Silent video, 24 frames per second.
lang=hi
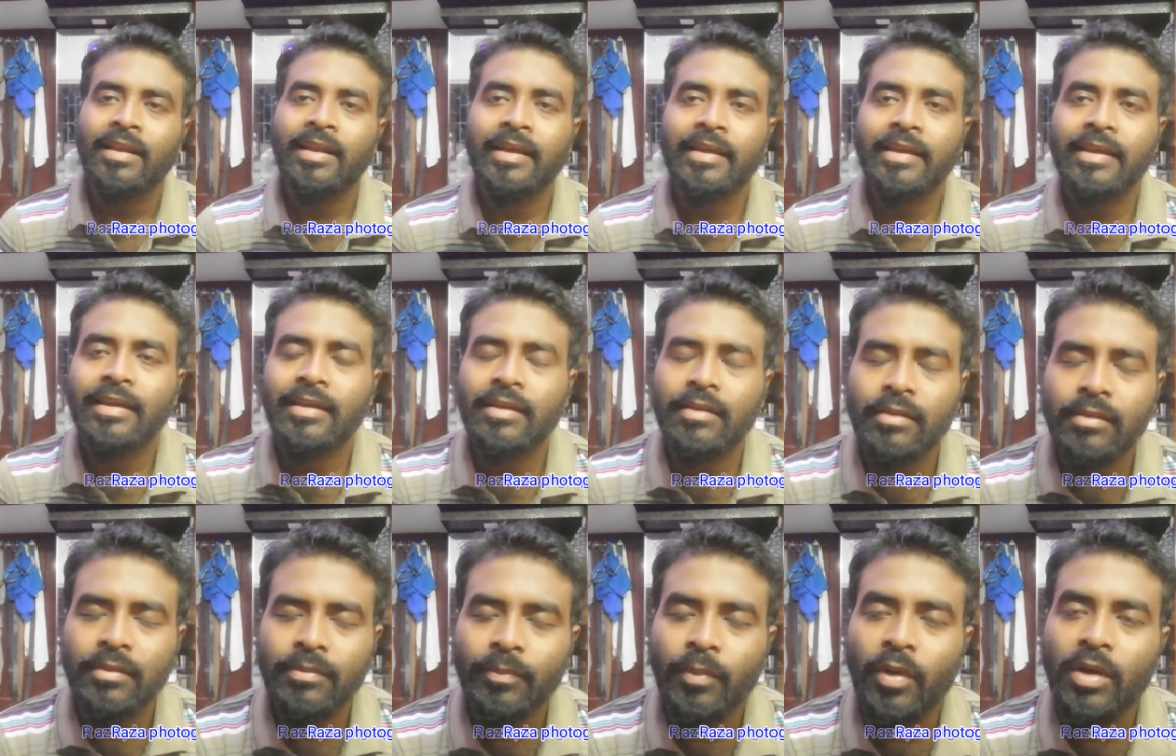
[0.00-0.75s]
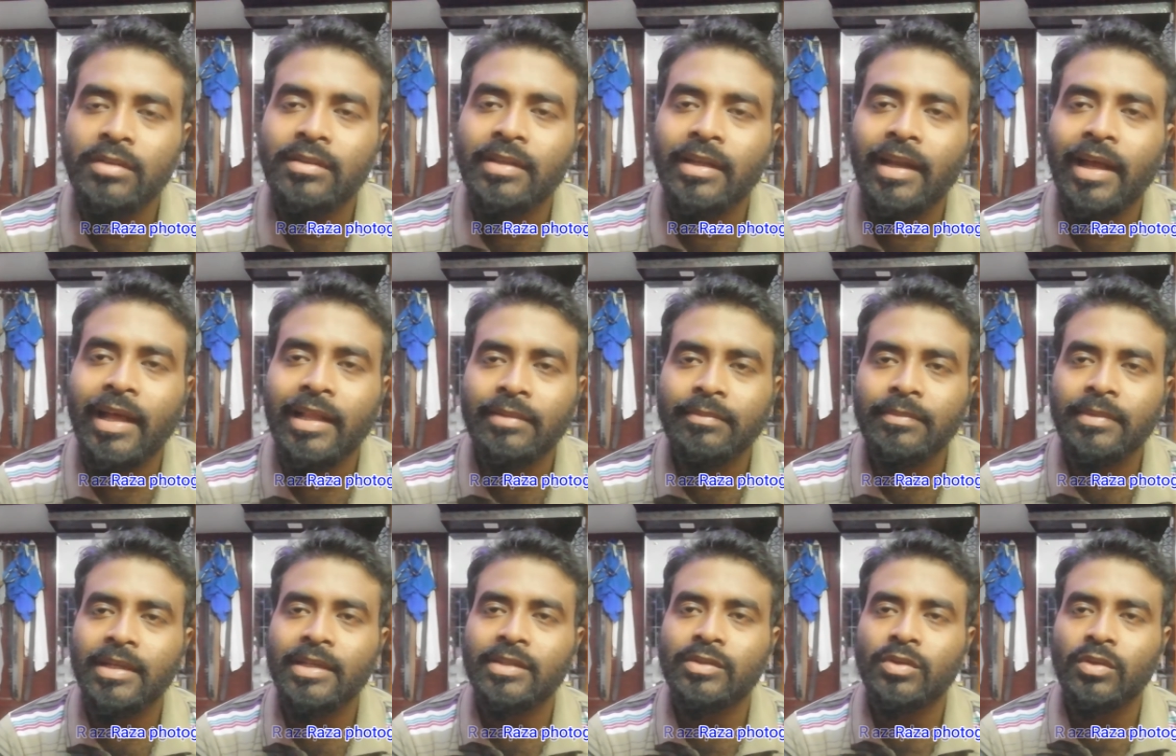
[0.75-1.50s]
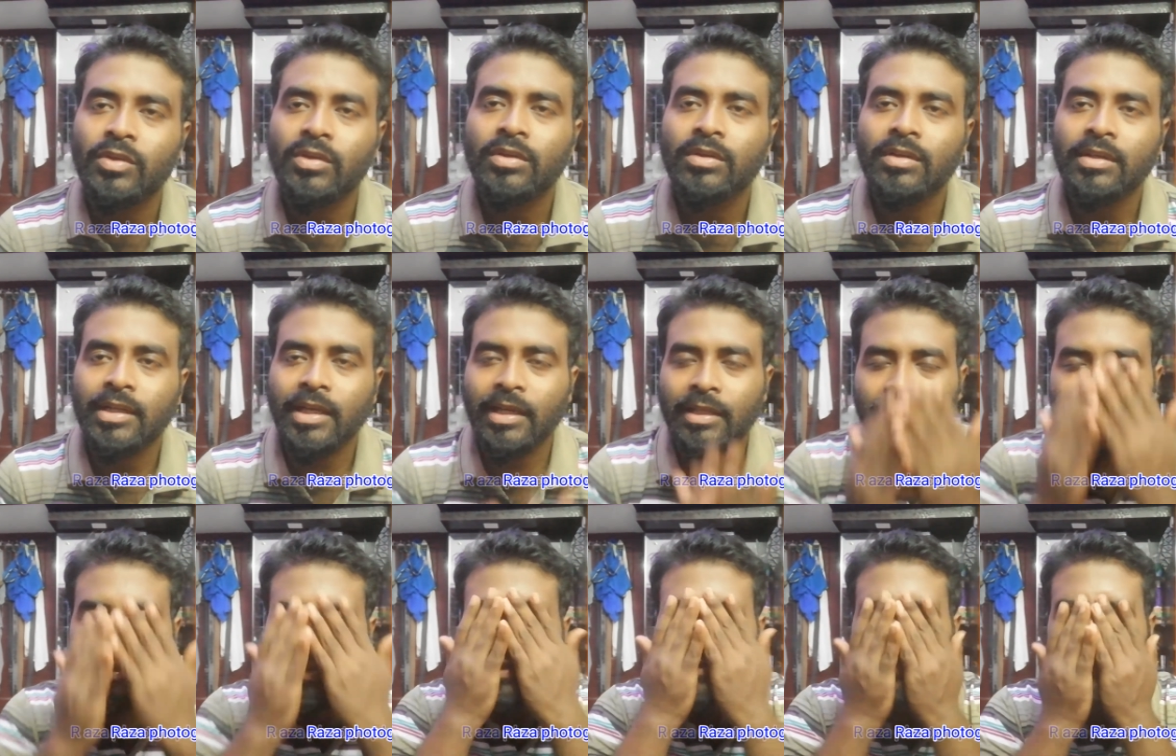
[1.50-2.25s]
लेकिन बहुत सारे आदमी है जो
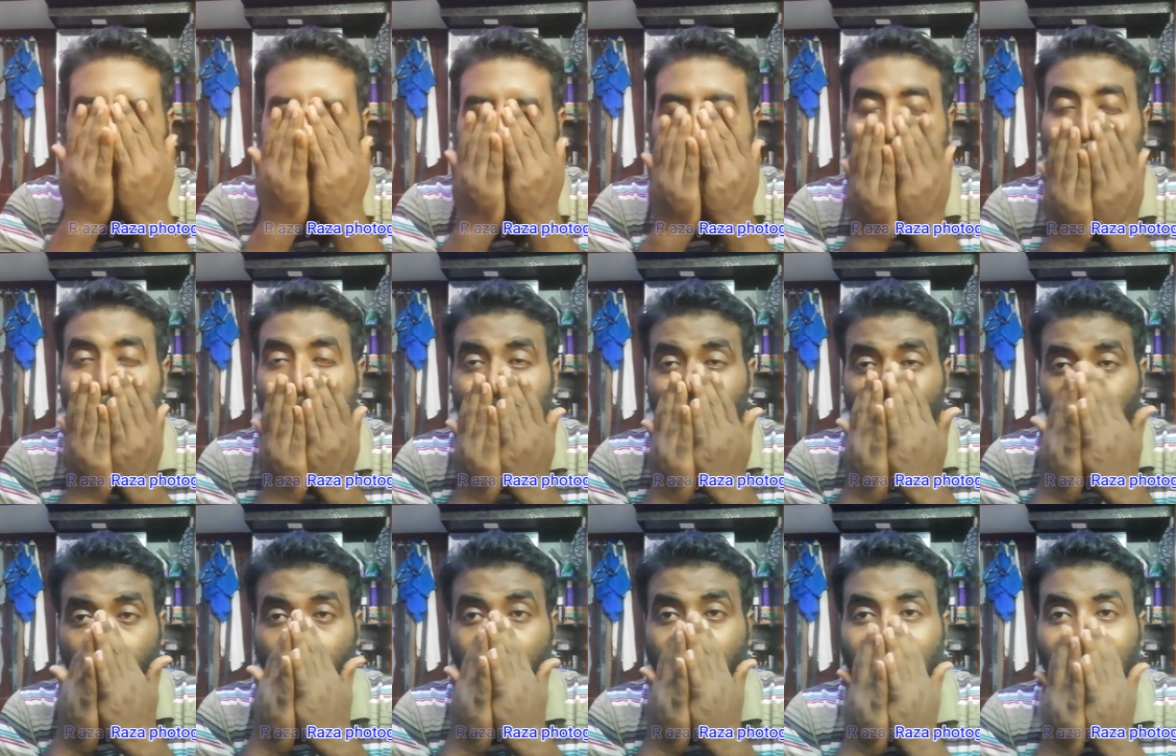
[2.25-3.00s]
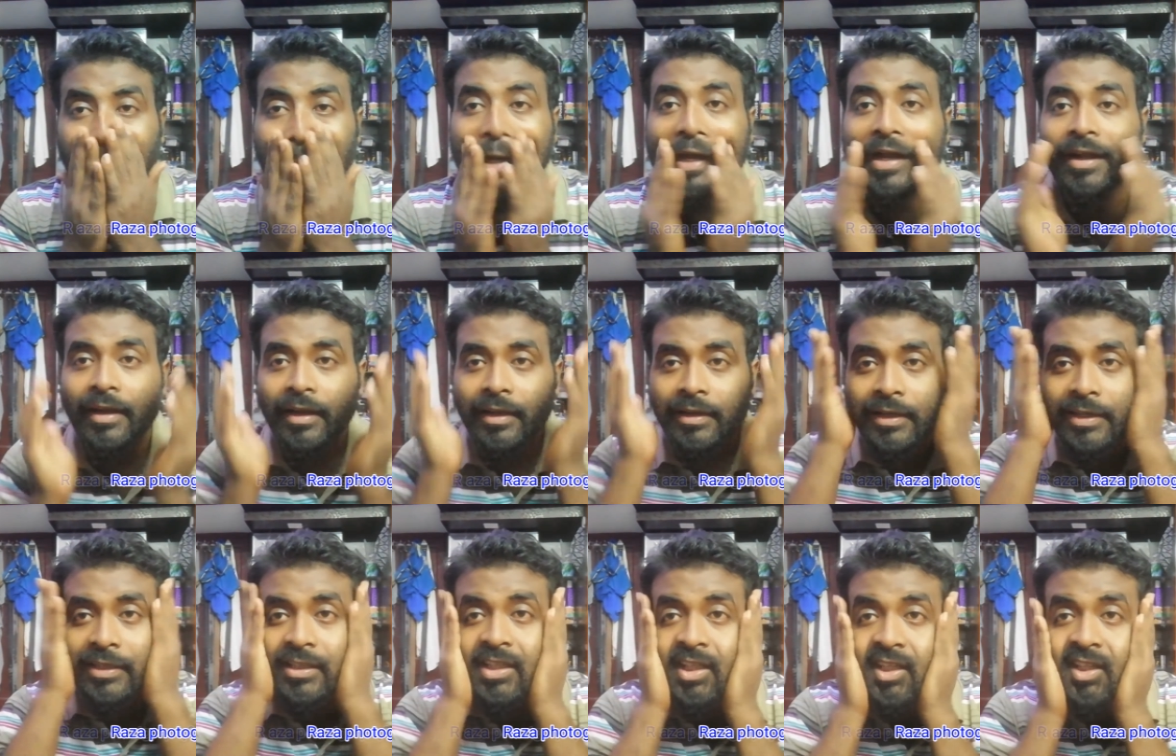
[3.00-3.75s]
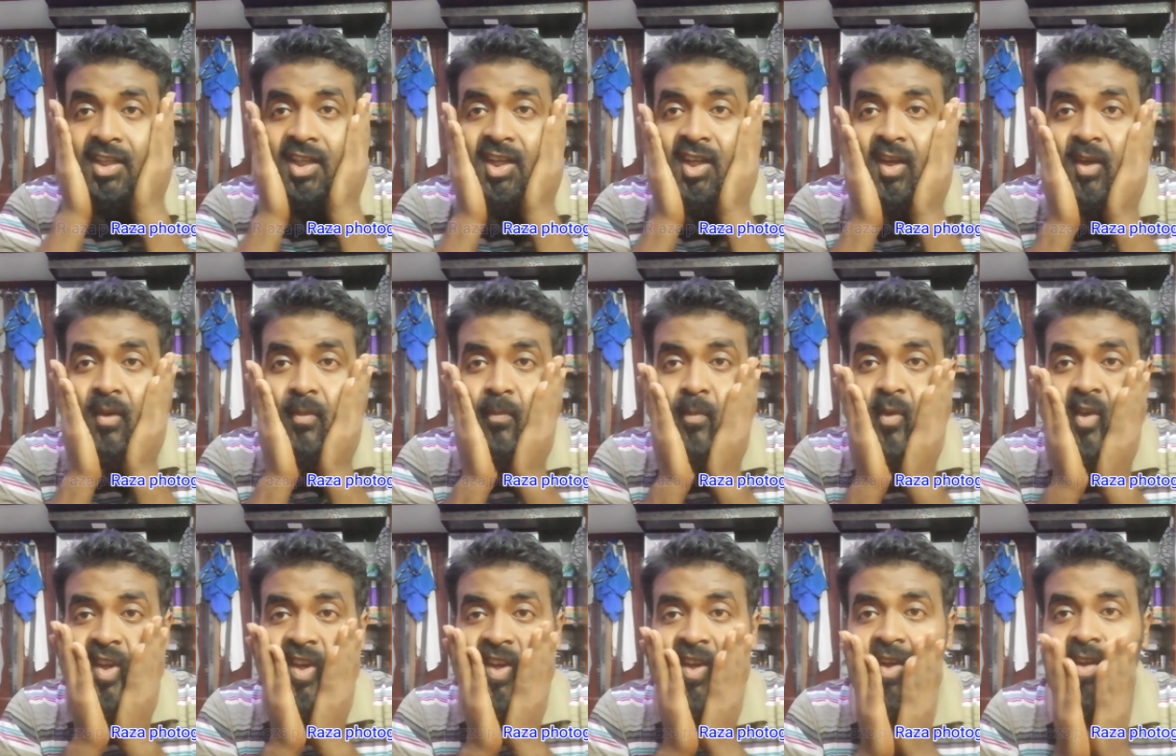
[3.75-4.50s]
कहते हैं कि मुझे ब्लड लाइन नहीं चाहिए
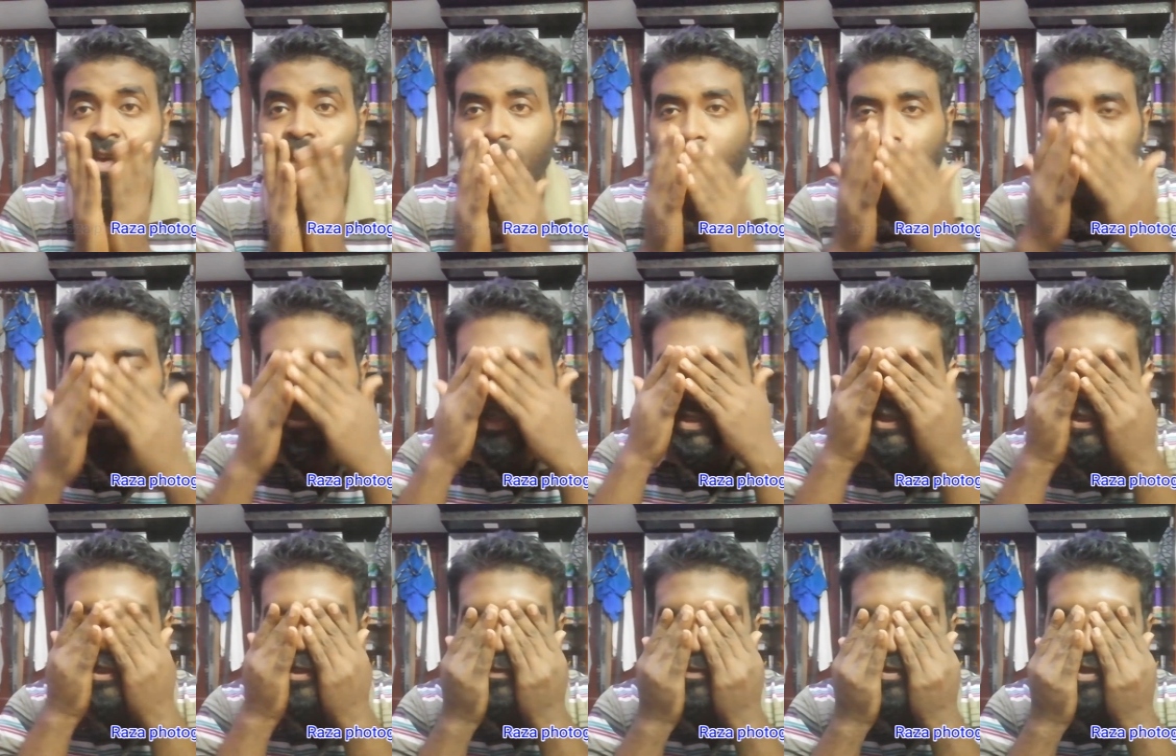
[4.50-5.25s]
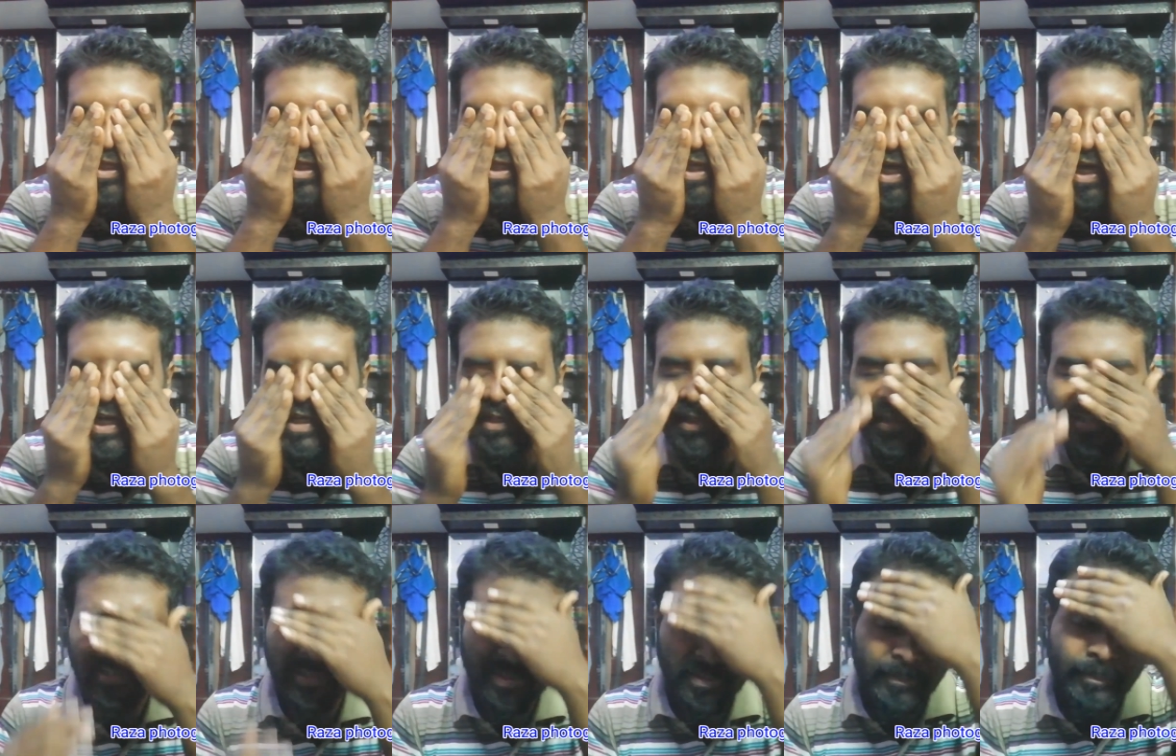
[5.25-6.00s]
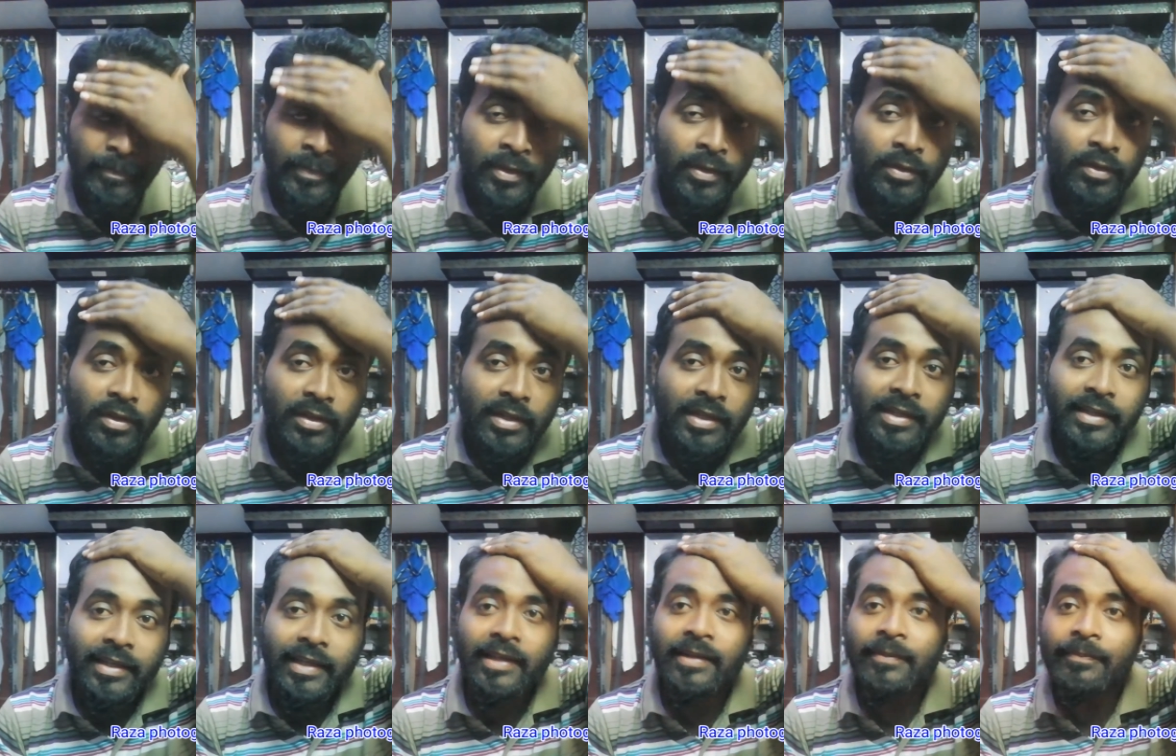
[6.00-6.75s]
मुझे आई चाहिए कबूतर का आई चाहिए तो
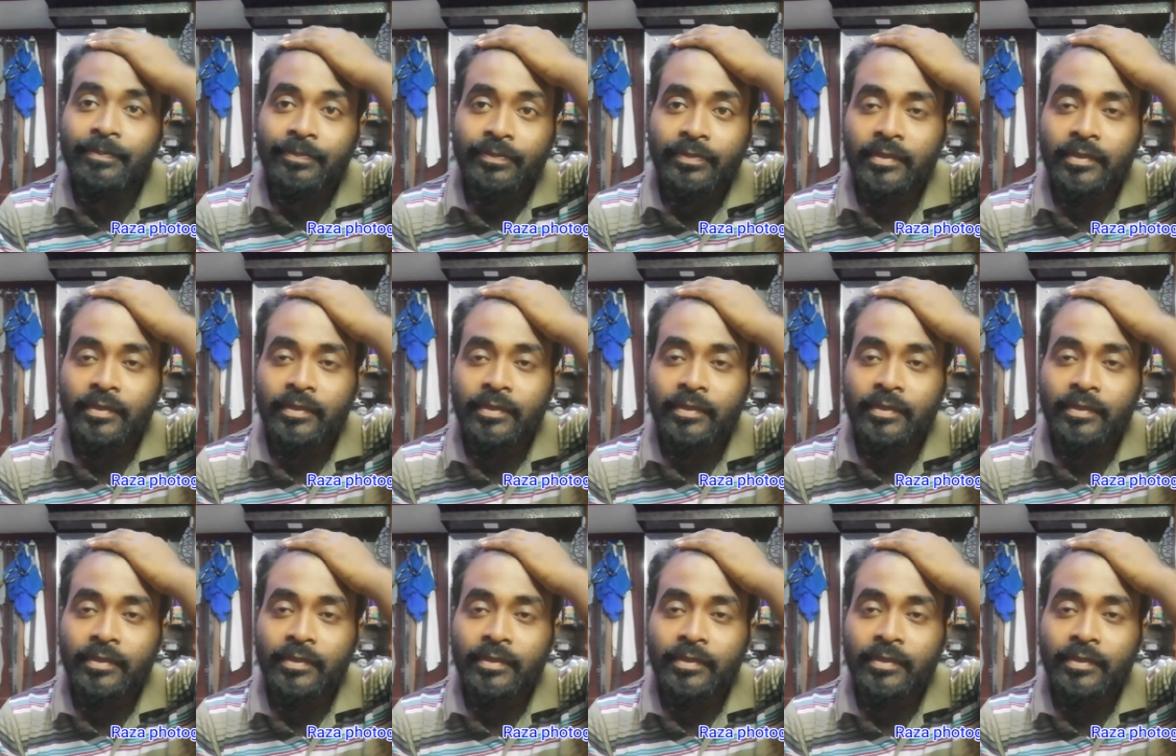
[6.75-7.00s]
ठीक है